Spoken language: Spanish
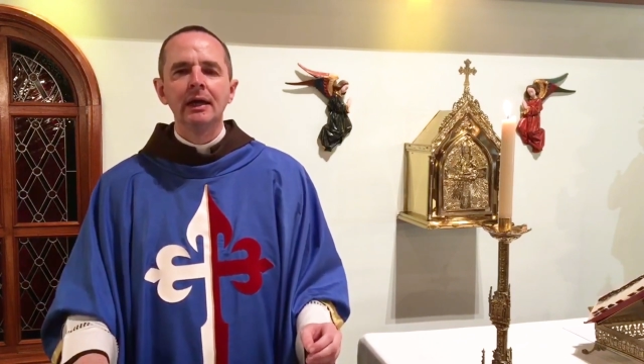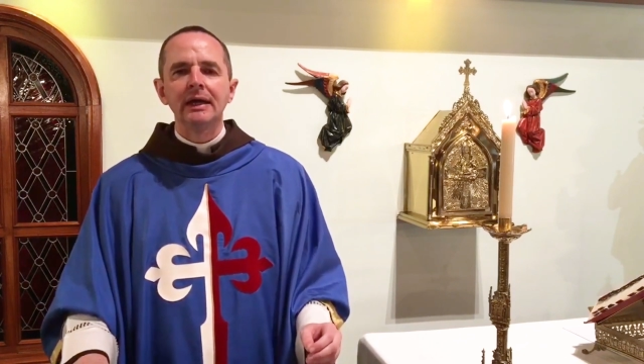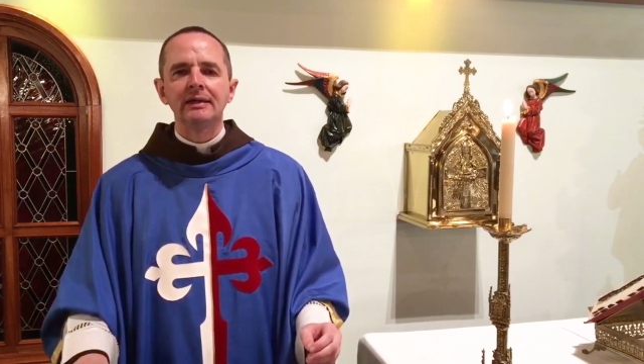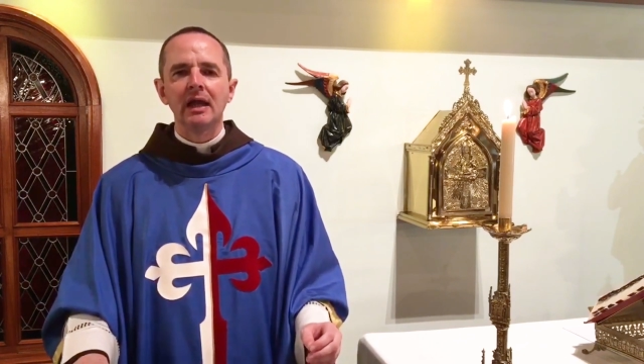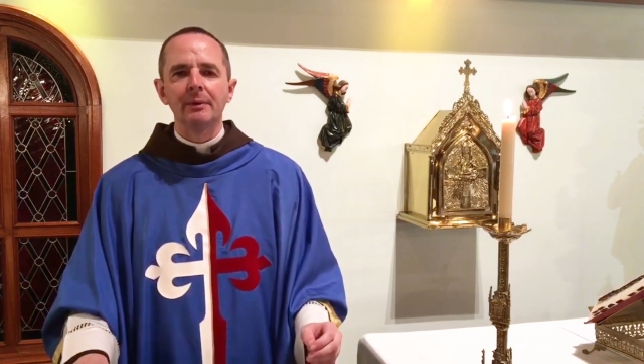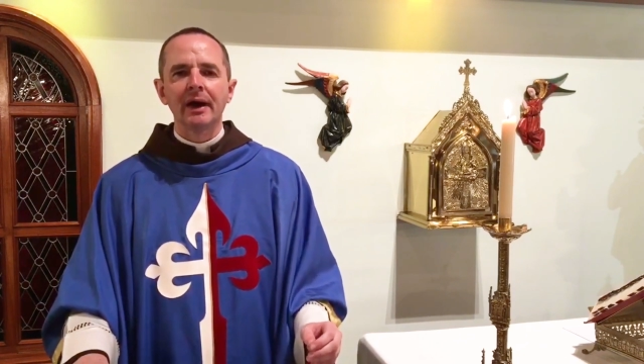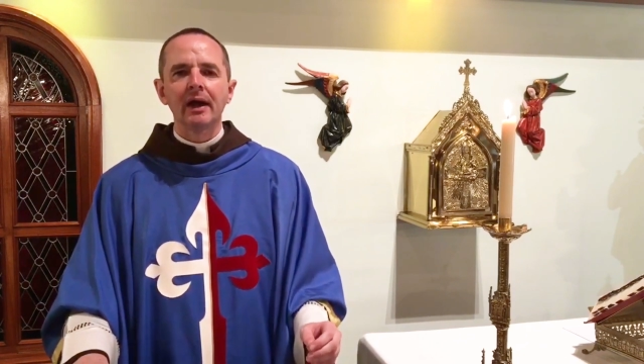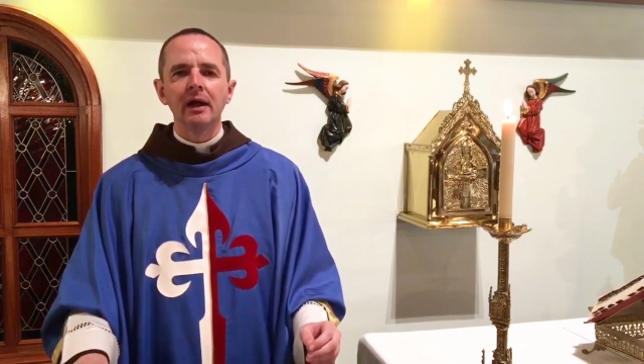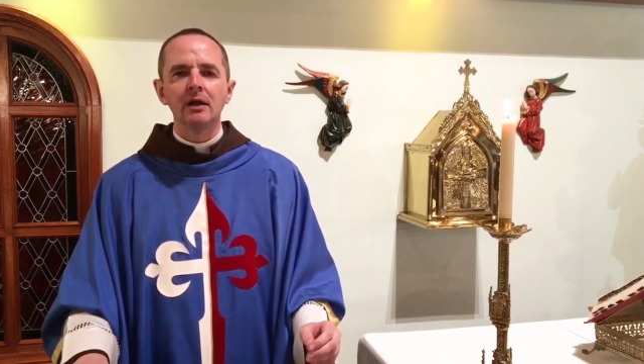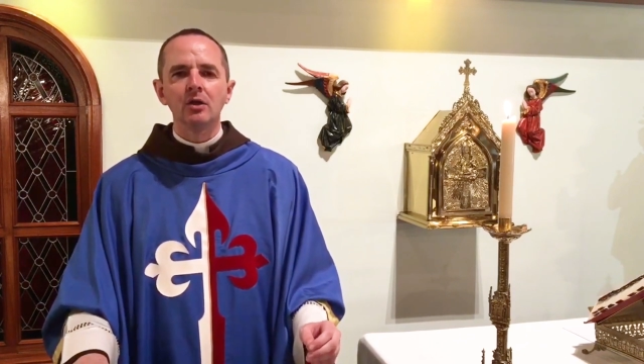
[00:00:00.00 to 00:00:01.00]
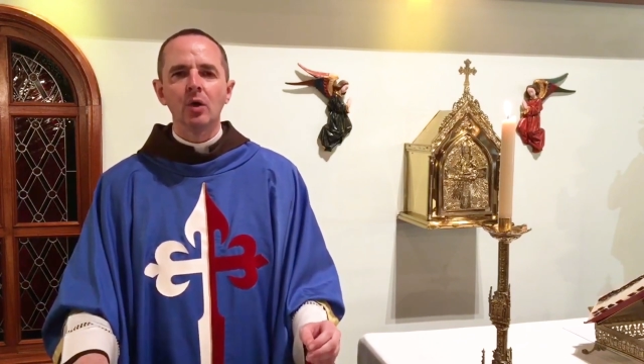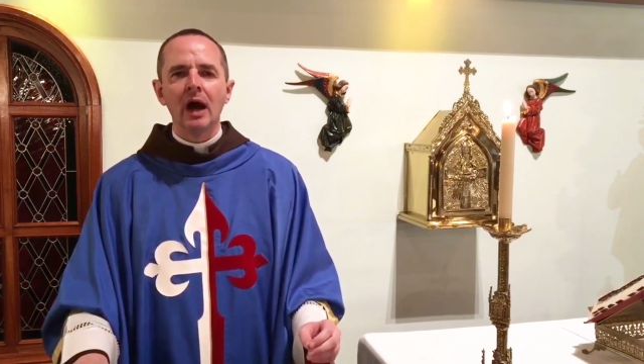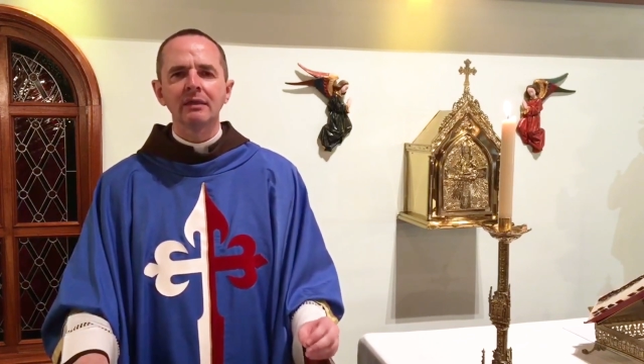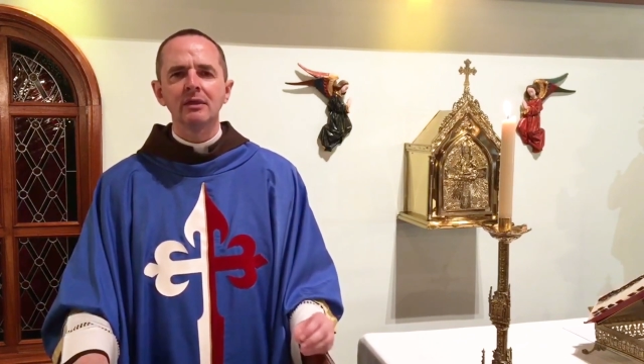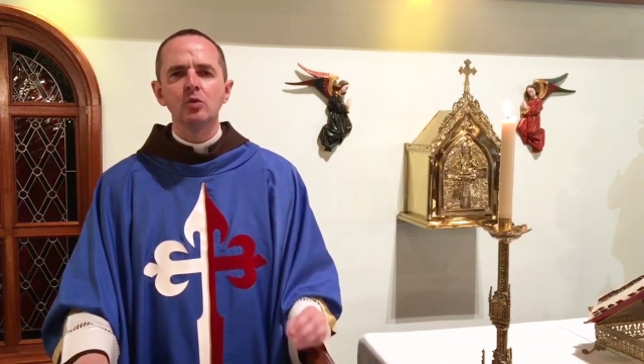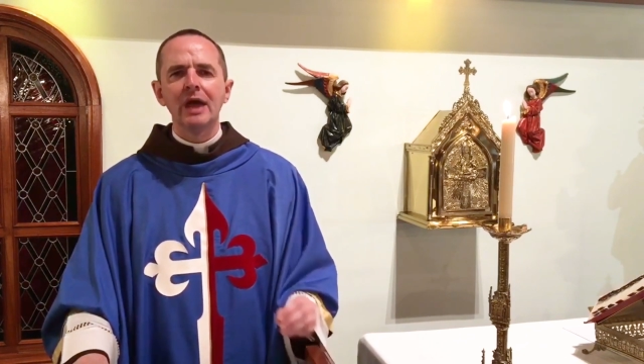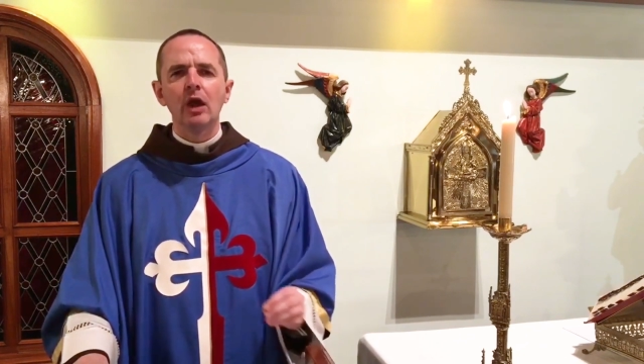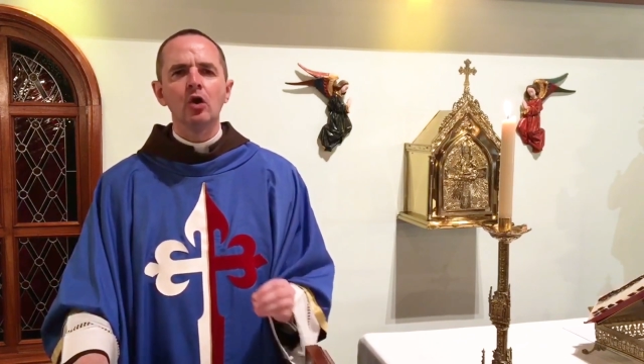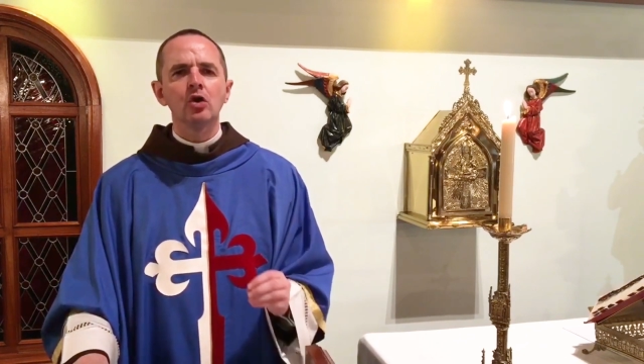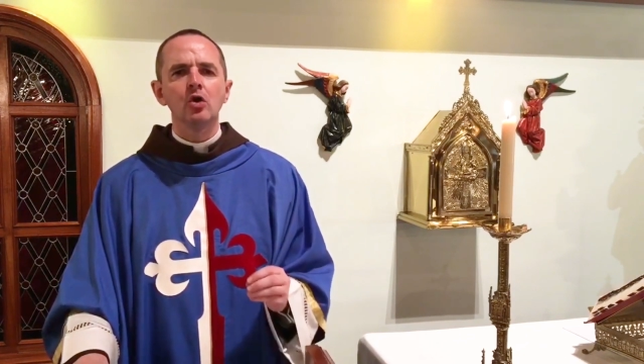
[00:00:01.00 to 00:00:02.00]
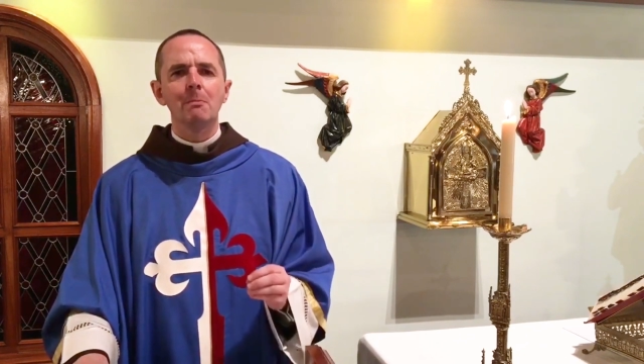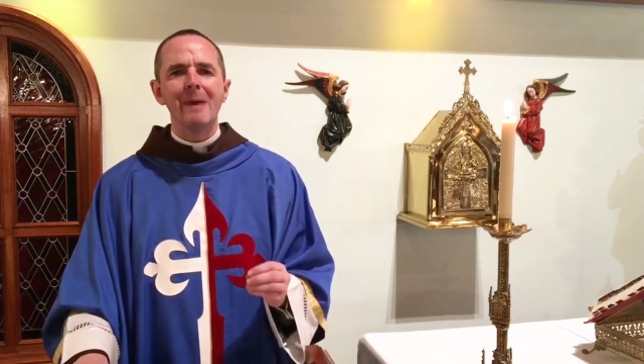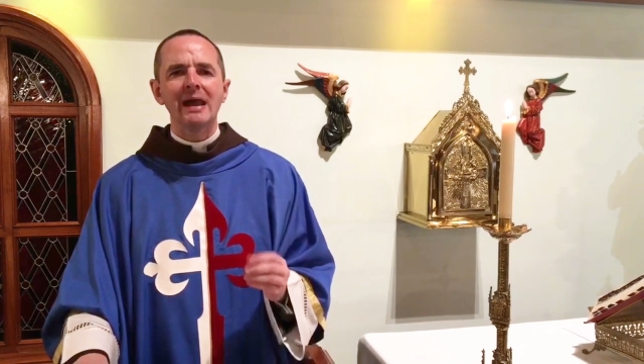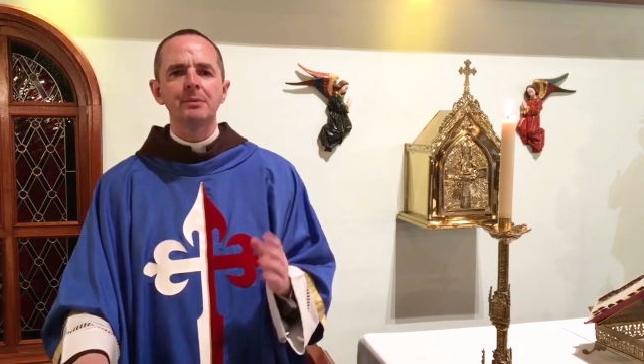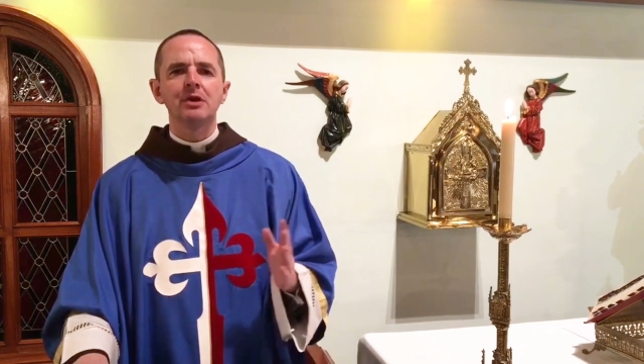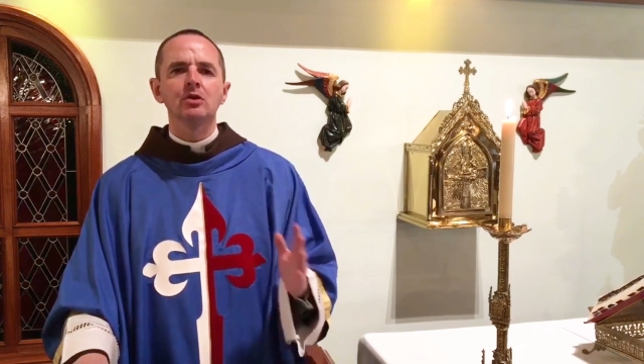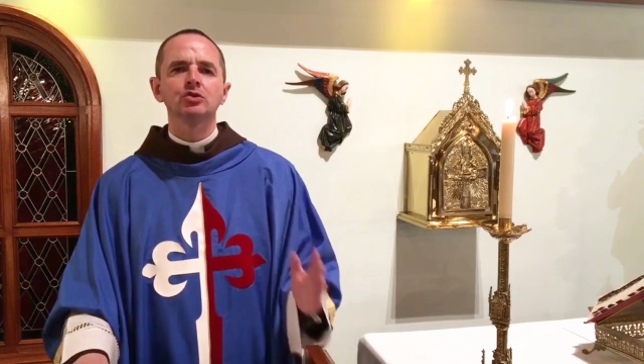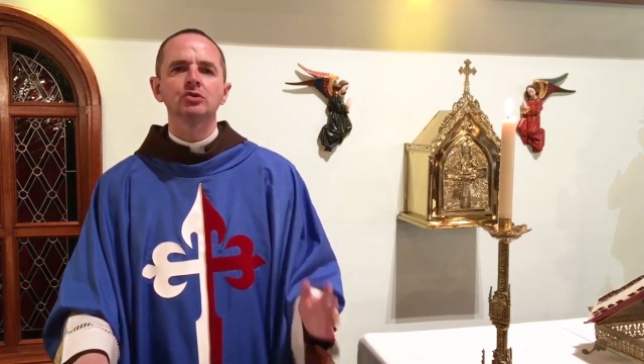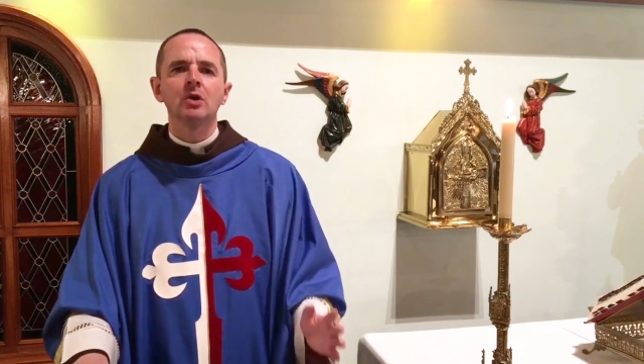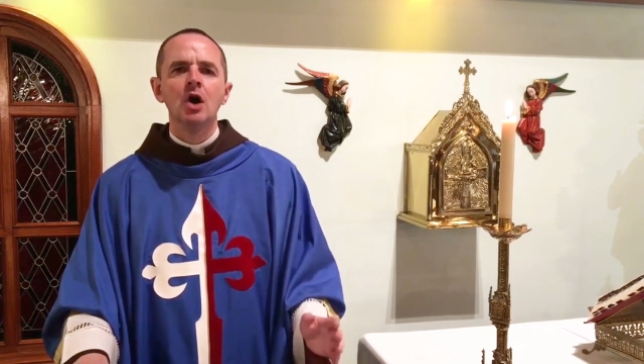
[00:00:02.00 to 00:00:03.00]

en el Evangelio hace un elogio maravilloso,